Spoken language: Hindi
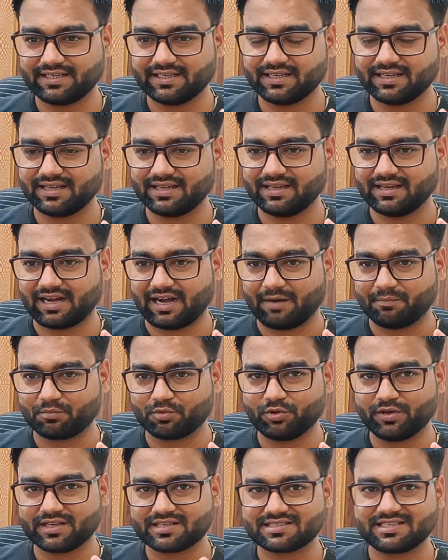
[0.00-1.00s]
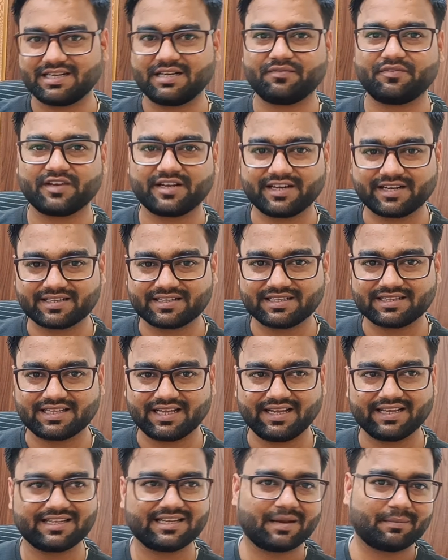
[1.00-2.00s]
की आपको एक सर्टिफिकेट
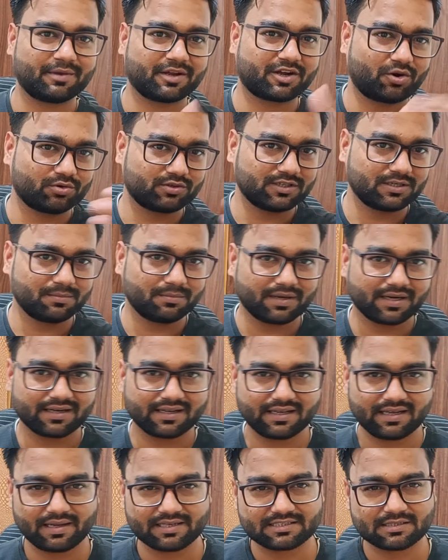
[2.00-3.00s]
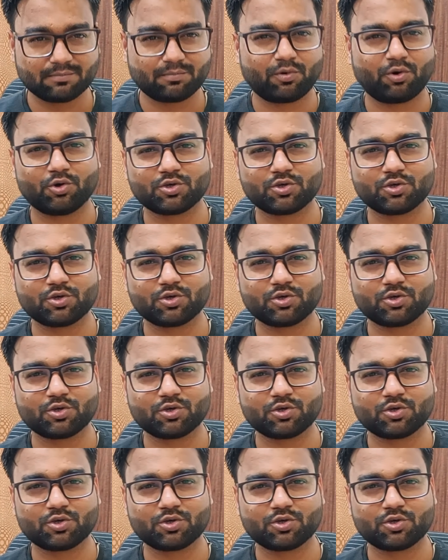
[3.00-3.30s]
देता है कि आप अकाउंटेंट बन गए ऐसे